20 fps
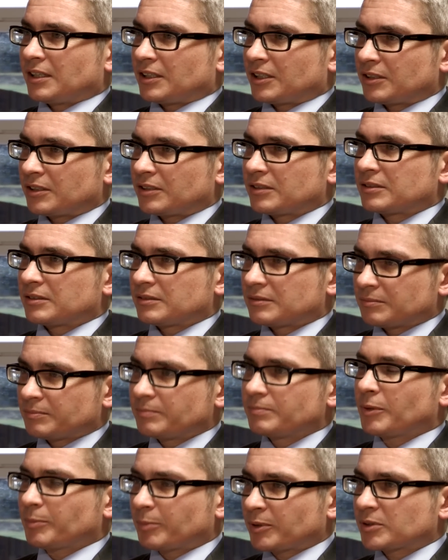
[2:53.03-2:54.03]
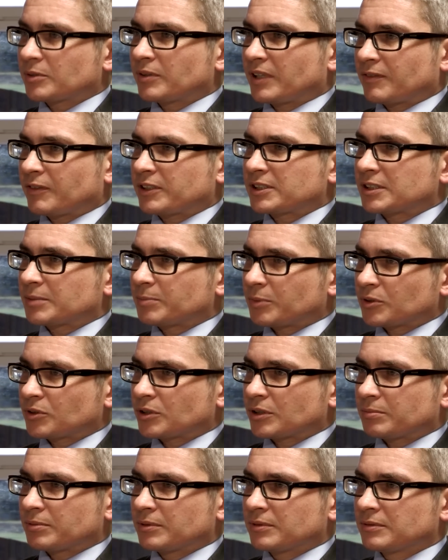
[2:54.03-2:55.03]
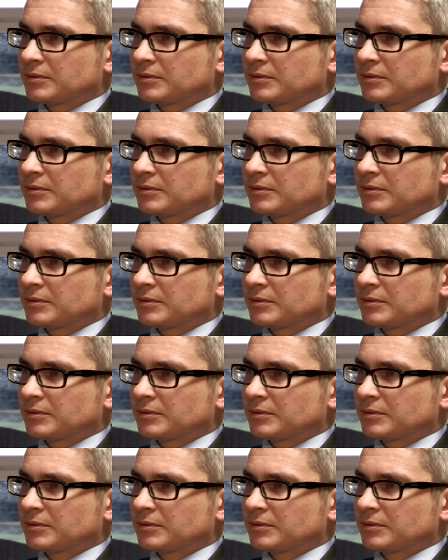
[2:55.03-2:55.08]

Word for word: y, po prostu dla własnych potrzeb.